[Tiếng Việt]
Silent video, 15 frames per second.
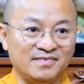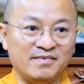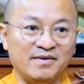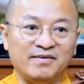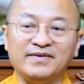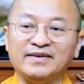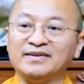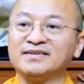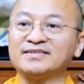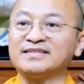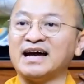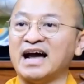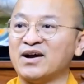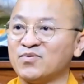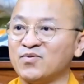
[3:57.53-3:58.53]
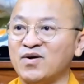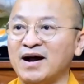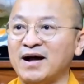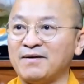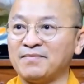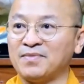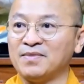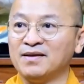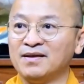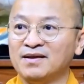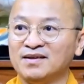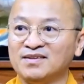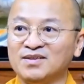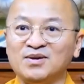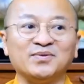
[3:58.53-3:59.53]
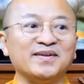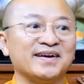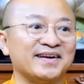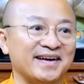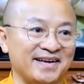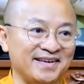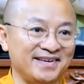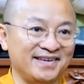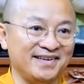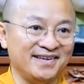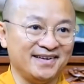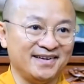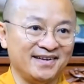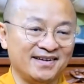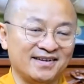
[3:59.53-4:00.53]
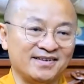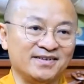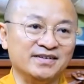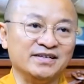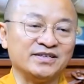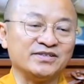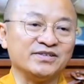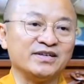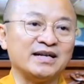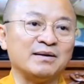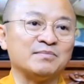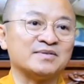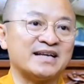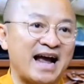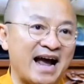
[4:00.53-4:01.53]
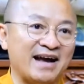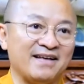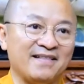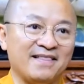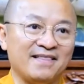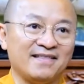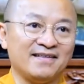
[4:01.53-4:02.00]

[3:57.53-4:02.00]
Bởi vì nó trải qua nhiều thế kỷ, người trước làm sai,